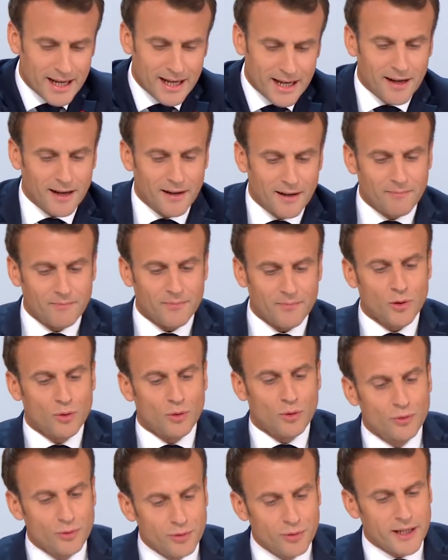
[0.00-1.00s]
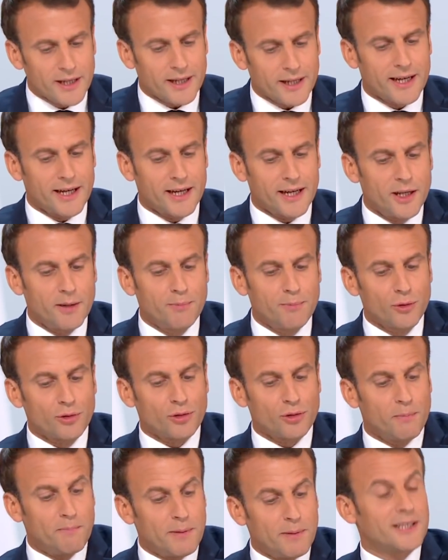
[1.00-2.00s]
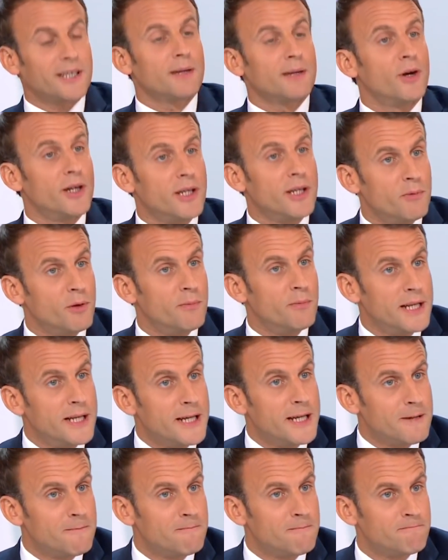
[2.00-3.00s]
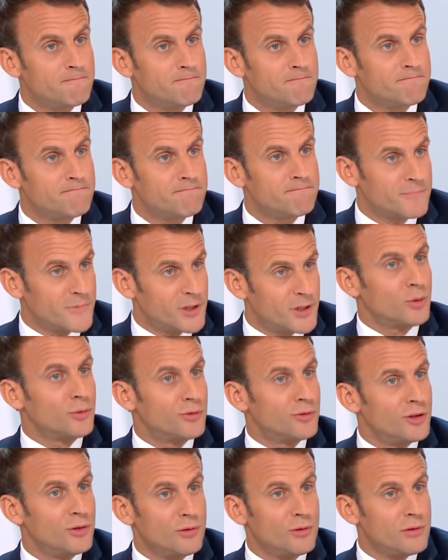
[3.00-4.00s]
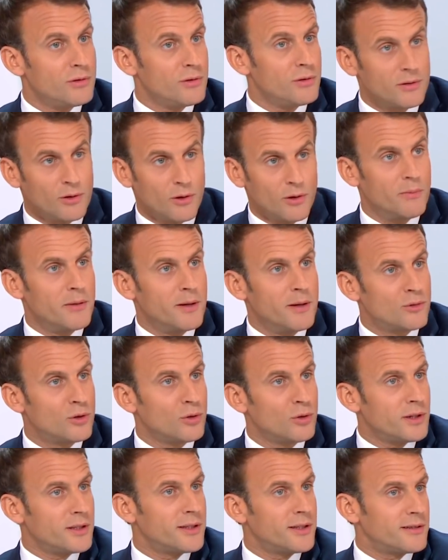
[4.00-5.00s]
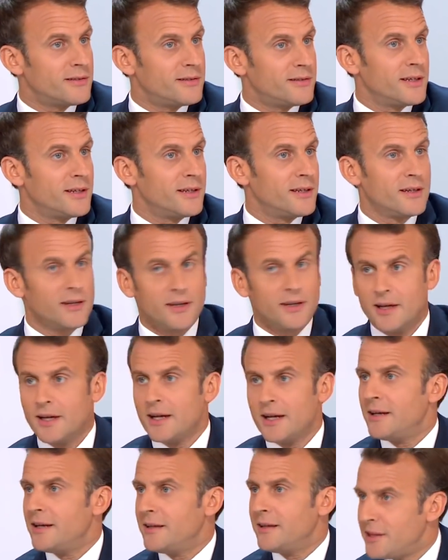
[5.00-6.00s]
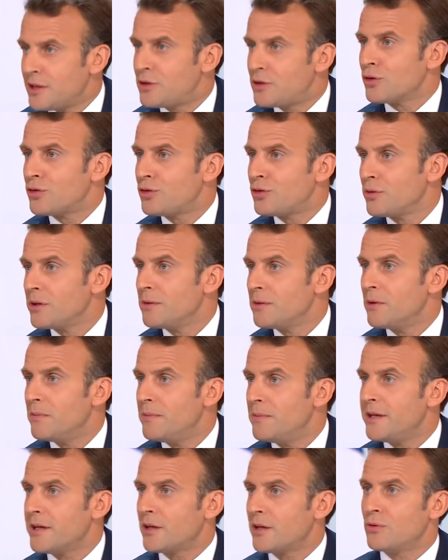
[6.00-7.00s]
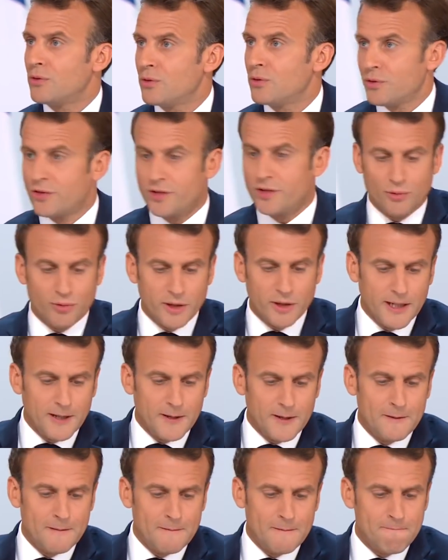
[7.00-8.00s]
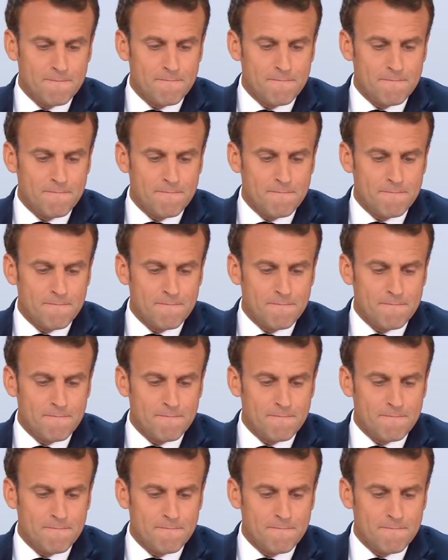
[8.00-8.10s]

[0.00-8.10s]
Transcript: Elle a conduit à créer un impôt sur le patrimoine immobilier qui continue au même taux à taxer les détentions immobilières de nos concitoyens,